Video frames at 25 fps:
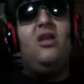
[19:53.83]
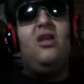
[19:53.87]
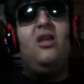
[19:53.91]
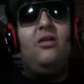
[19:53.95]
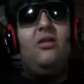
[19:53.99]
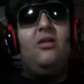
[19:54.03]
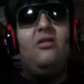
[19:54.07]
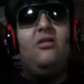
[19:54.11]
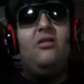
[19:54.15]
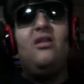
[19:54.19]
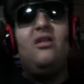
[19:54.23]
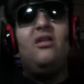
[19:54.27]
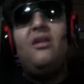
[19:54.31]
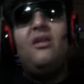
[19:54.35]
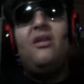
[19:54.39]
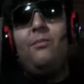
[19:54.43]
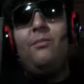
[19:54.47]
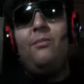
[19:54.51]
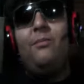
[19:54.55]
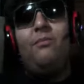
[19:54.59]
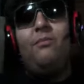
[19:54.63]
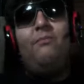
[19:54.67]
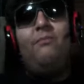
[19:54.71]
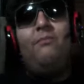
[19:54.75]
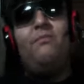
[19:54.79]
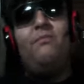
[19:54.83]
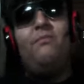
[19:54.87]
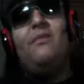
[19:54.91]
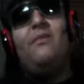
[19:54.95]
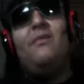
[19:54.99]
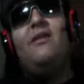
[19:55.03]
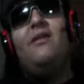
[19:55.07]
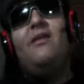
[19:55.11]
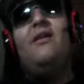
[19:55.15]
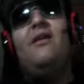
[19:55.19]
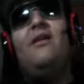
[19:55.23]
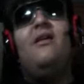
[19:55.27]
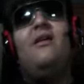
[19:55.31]
trajeron esa
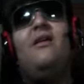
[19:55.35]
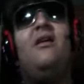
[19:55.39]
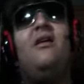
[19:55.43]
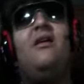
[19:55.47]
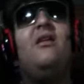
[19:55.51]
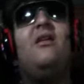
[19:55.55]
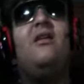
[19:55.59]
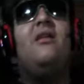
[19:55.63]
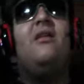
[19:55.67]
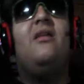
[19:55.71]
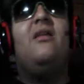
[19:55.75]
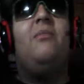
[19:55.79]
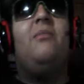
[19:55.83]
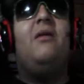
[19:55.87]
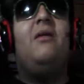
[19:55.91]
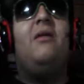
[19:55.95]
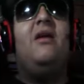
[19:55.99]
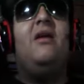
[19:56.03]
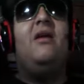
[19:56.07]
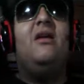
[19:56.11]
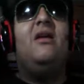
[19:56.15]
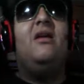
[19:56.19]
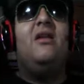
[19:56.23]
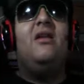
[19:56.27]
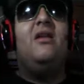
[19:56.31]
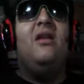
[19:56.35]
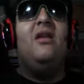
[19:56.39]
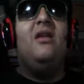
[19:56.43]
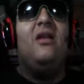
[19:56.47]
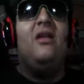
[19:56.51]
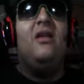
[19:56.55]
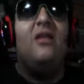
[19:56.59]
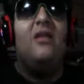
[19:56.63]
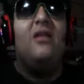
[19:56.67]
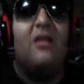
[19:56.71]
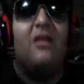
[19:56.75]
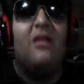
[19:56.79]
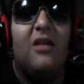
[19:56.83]
esa pavada
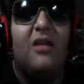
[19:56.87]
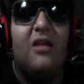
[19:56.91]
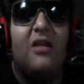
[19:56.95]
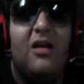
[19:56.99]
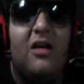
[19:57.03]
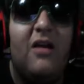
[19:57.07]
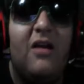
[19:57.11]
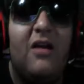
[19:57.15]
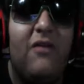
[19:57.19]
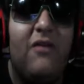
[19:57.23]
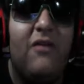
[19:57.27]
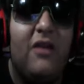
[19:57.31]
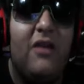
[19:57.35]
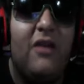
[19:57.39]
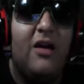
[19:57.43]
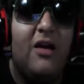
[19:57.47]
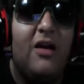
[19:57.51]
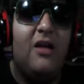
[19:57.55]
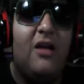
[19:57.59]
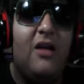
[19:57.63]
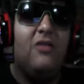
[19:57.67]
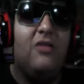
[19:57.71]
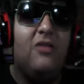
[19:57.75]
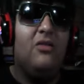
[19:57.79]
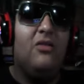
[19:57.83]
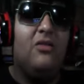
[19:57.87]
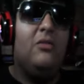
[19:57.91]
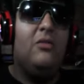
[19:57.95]
de, de Reta en acá en